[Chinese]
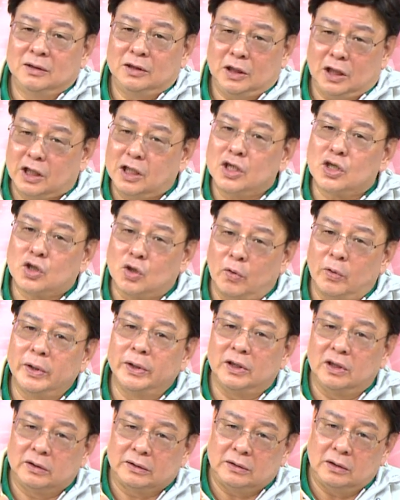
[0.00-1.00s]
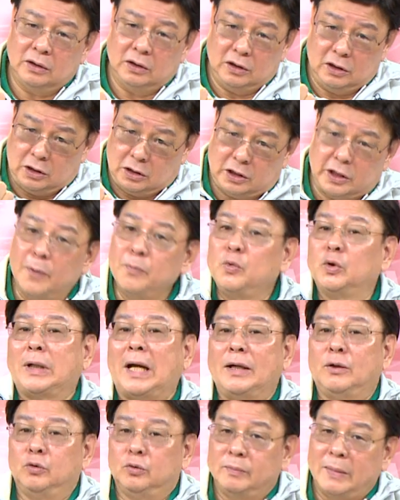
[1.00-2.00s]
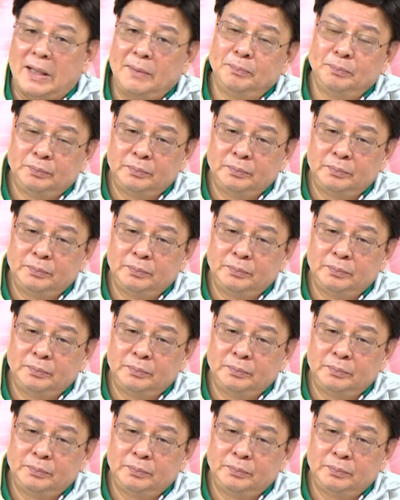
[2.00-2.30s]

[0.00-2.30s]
一个所谓的你宣布台独嘛，